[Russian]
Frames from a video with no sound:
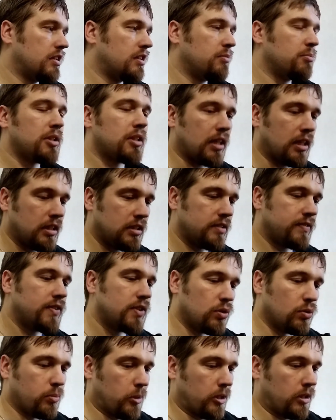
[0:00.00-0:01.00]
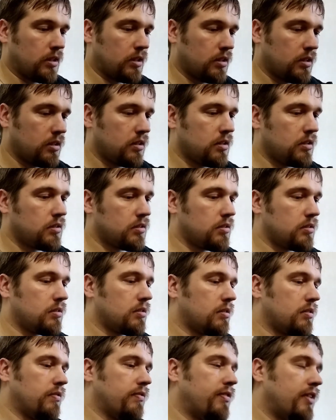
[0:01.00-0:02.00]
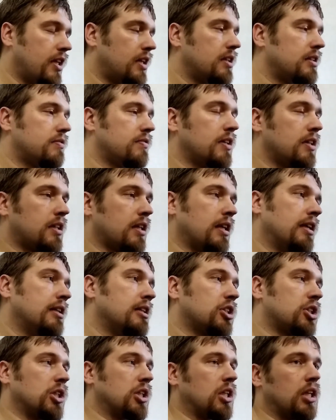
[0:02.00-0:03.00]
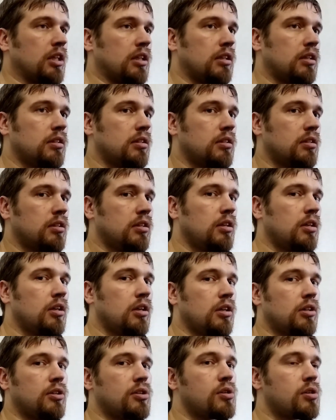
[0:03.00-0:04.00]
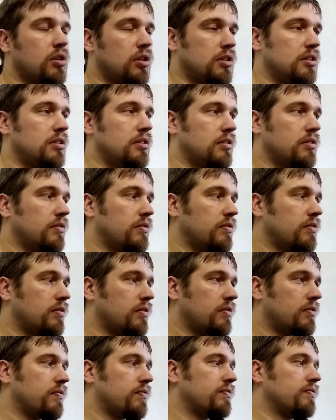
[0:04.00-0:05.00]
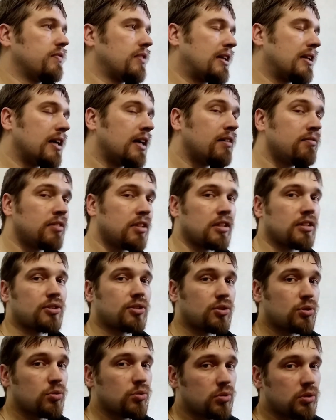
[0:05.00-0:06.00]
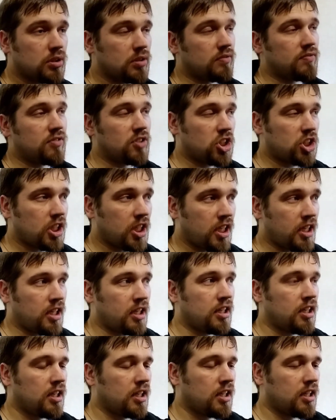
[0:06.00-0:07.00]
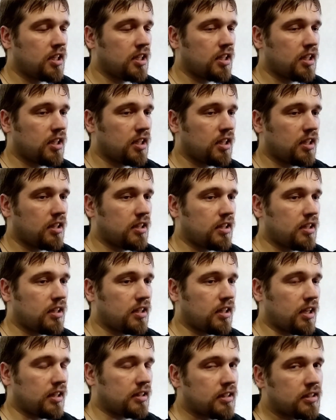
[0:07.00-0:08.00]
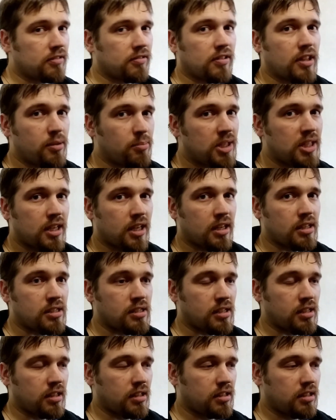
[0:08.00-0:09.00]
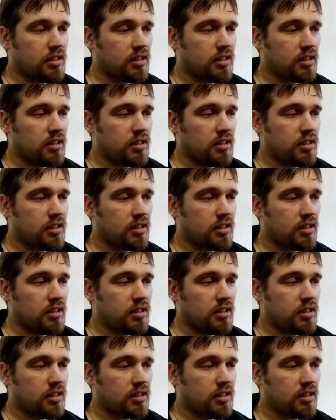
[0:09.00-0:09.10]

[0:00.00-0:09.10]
именно индивидуума. Верить в это или же нет. Но главное, суть вещей от этого не меняется.